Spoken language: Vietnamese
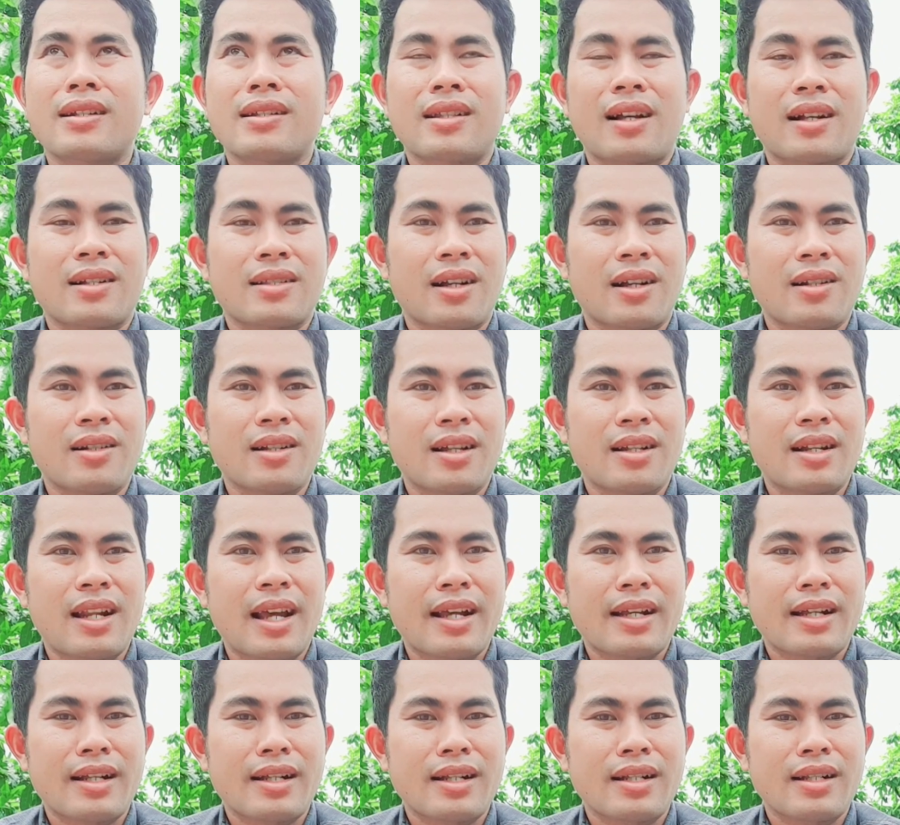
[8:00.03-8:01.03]
thật sự là
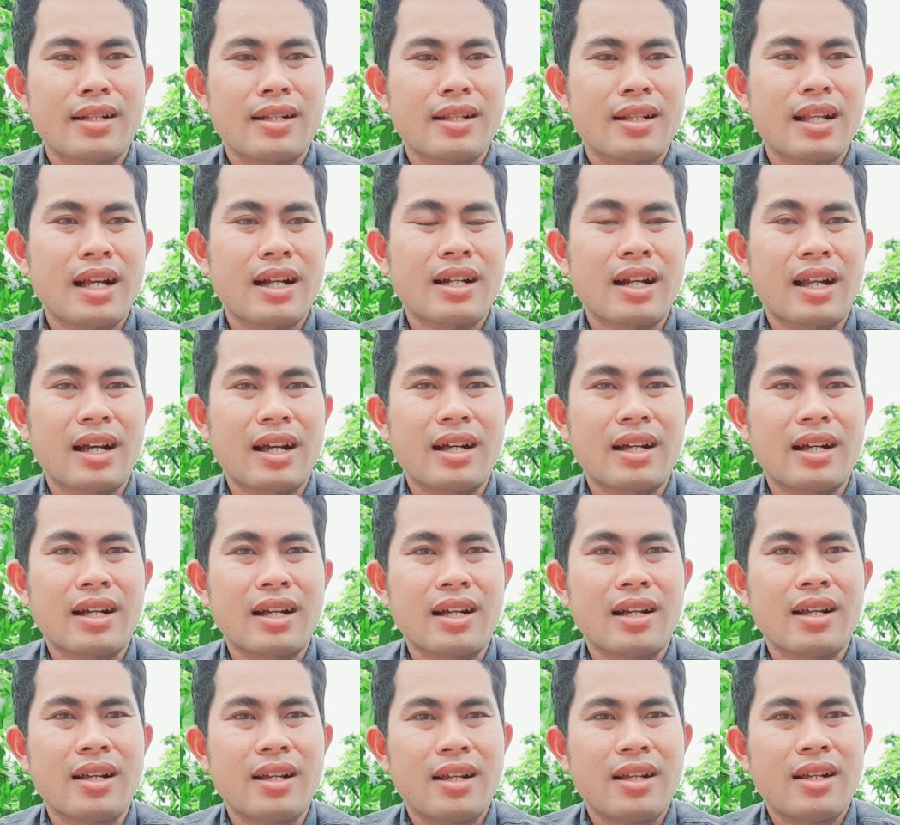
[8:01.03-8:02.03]
đang rất là
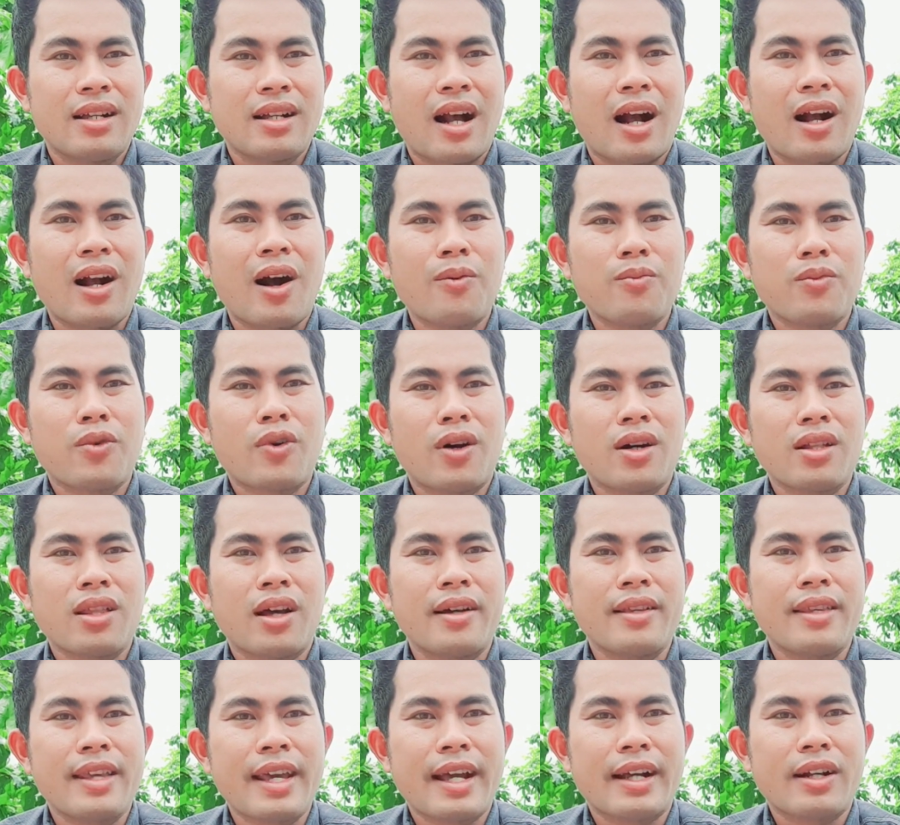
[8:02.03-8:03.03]
không có
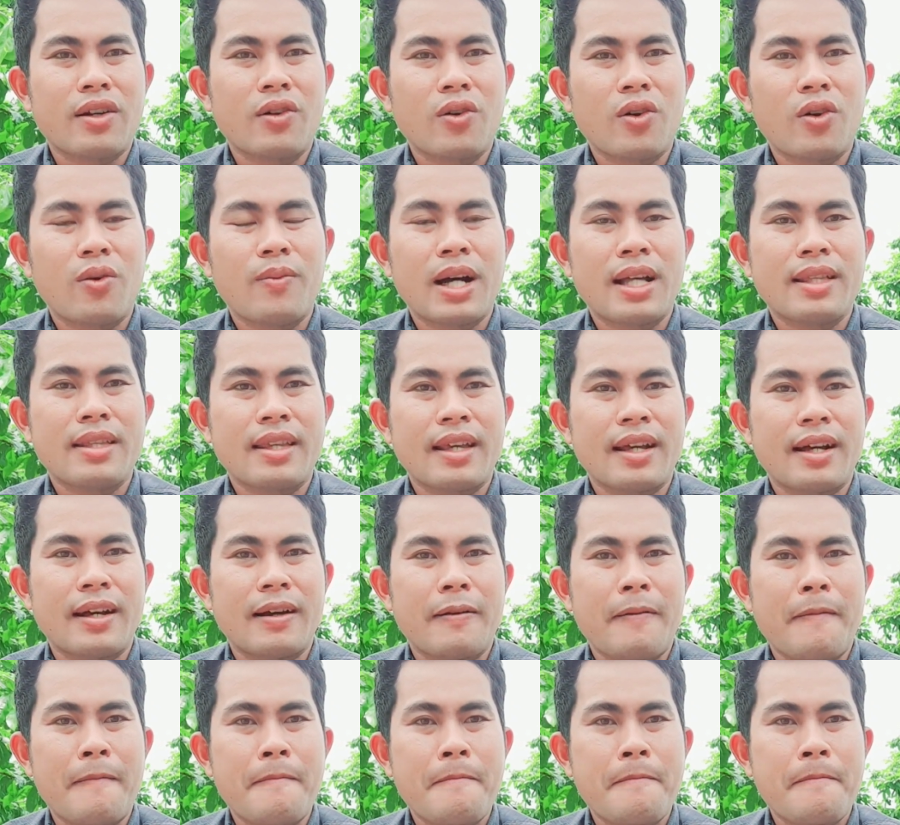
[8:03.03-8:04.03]
thời gian luôn cô bác anh chị
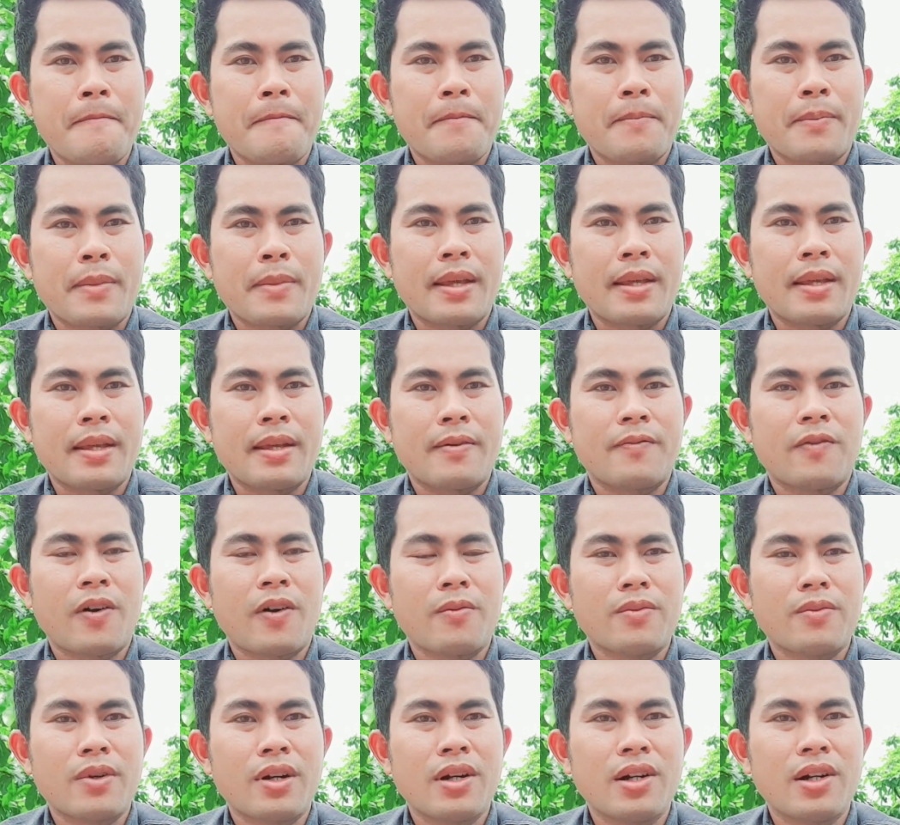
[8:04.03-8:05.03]
à. Thì
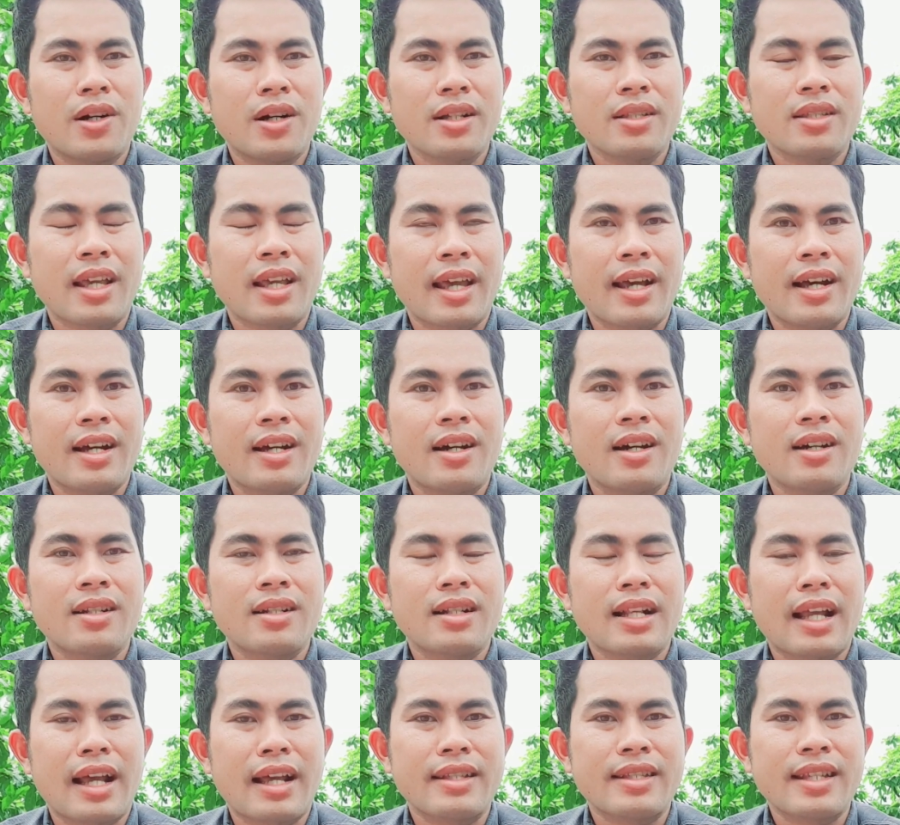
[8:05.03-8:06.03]
Phong hứa sẽ ít
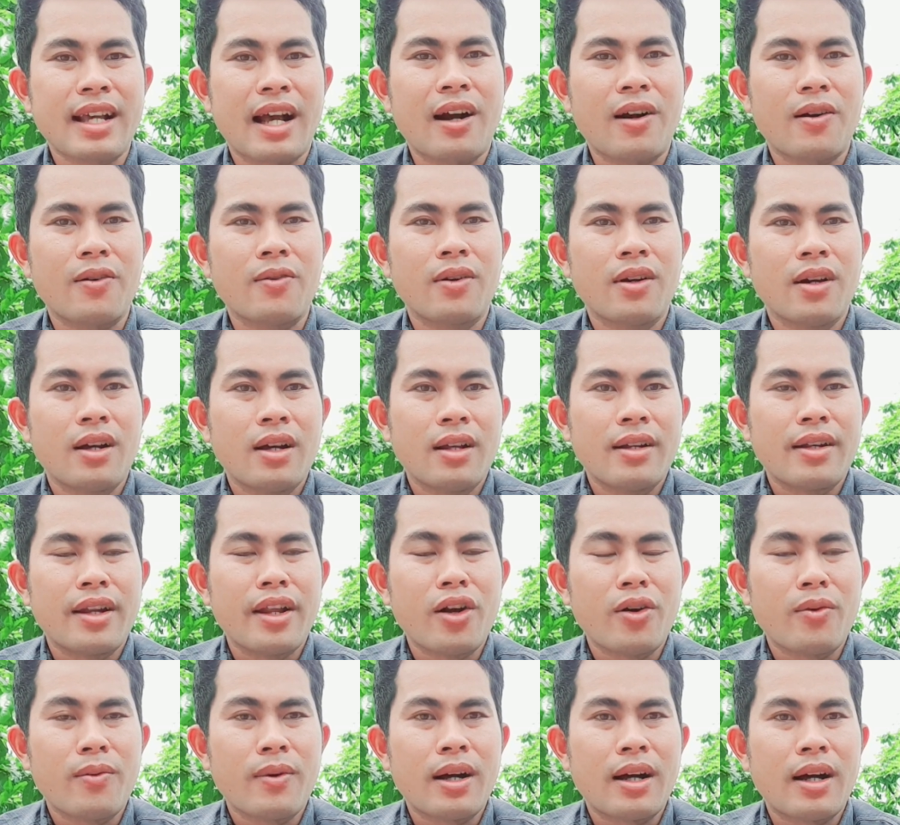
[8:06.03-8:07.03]
ngày sau,
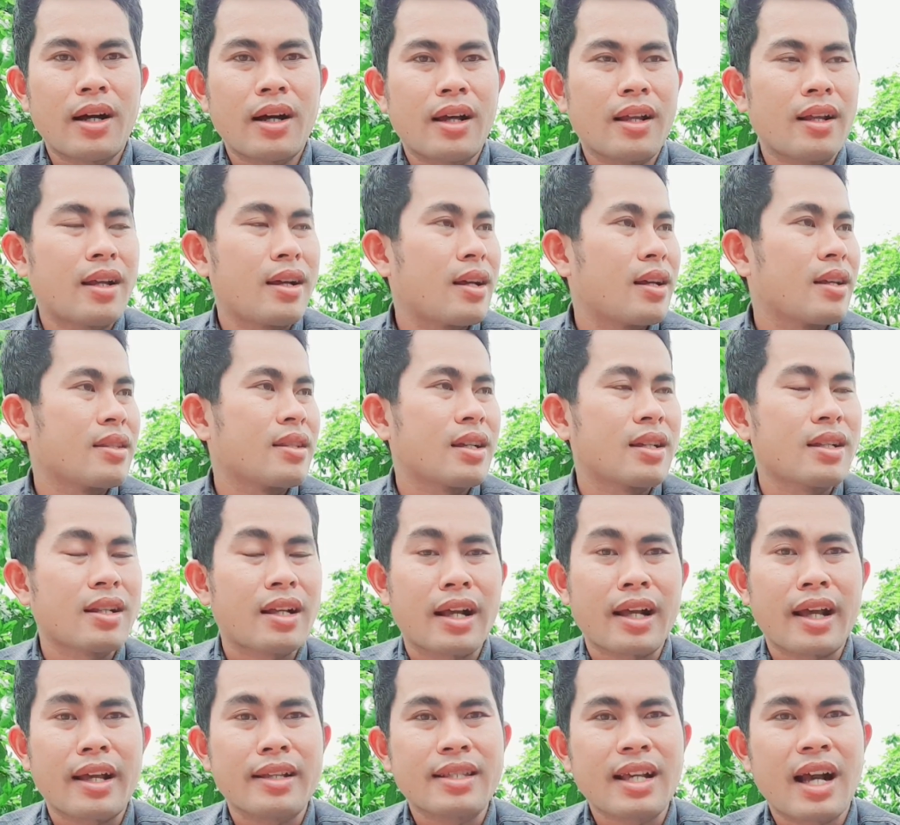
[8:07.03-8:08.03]
nếu mà
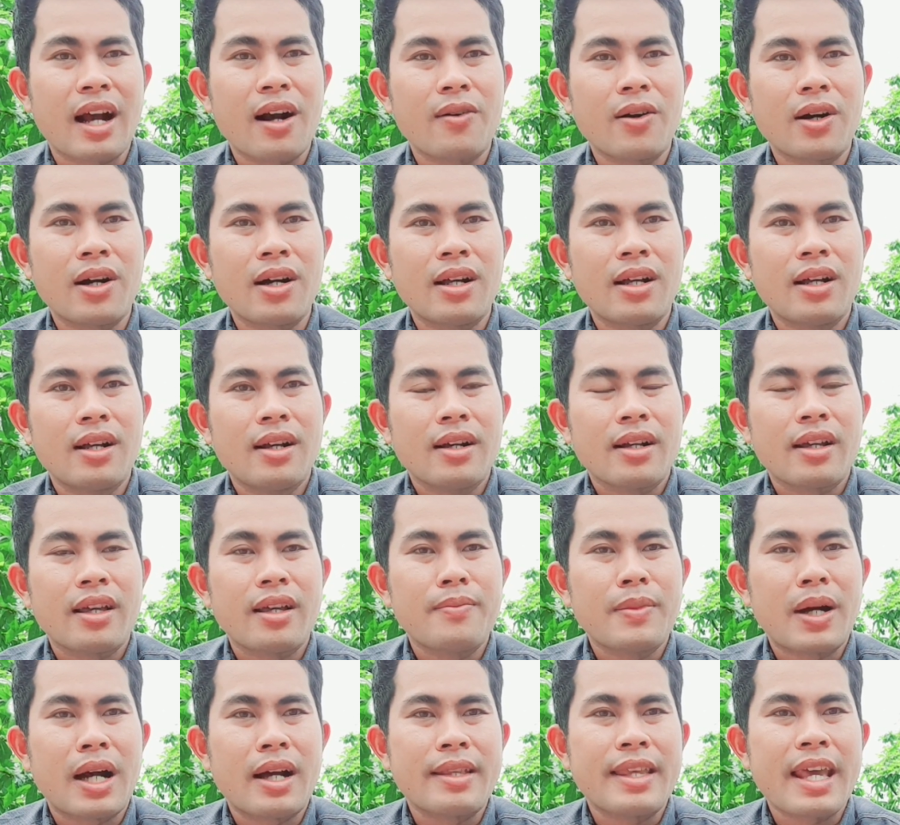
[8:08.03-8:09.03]
ngày, ngày sau á,
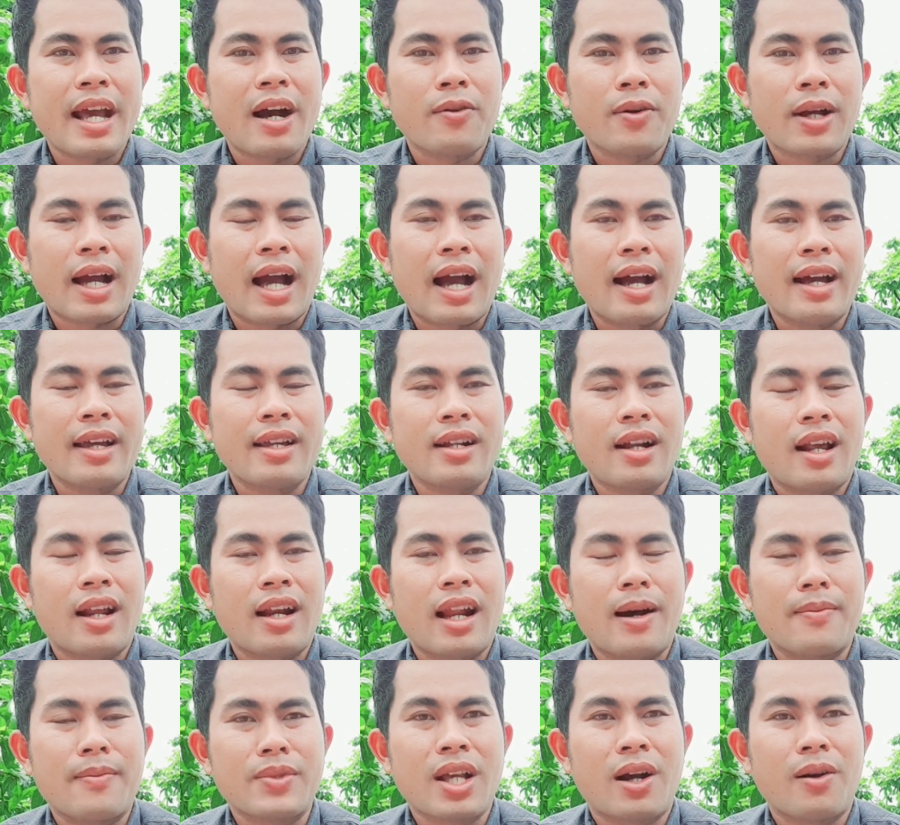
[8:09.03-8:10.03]
khi mà giao cải là
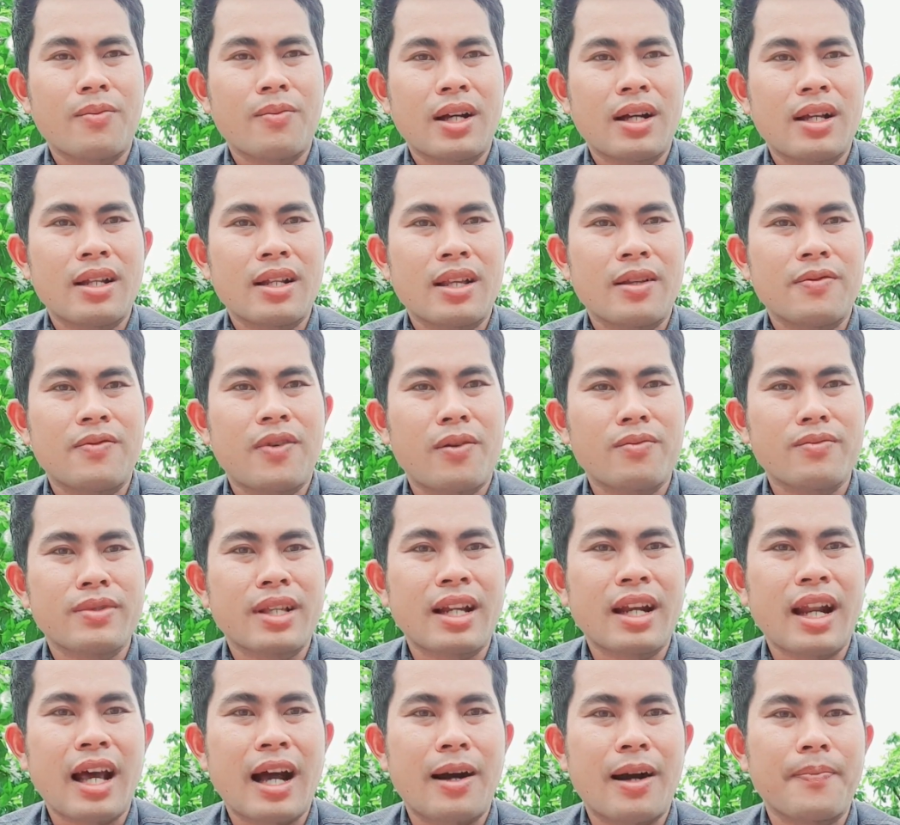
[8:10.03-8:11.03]
làm xong á thì Phong
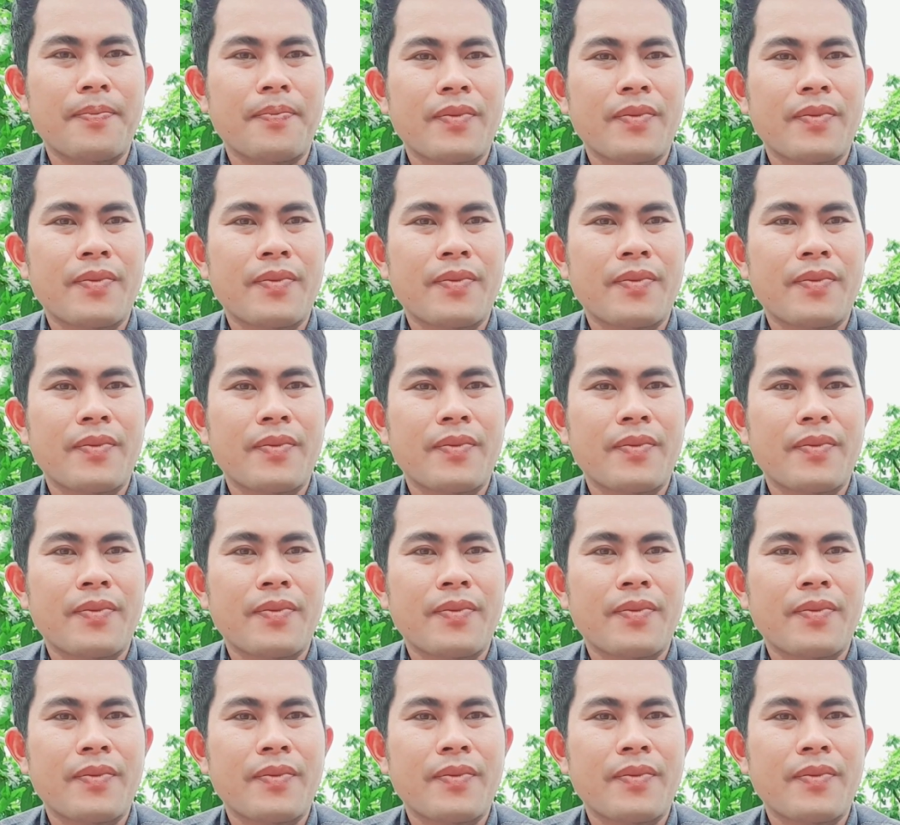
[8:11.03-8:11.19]
sẽ làm,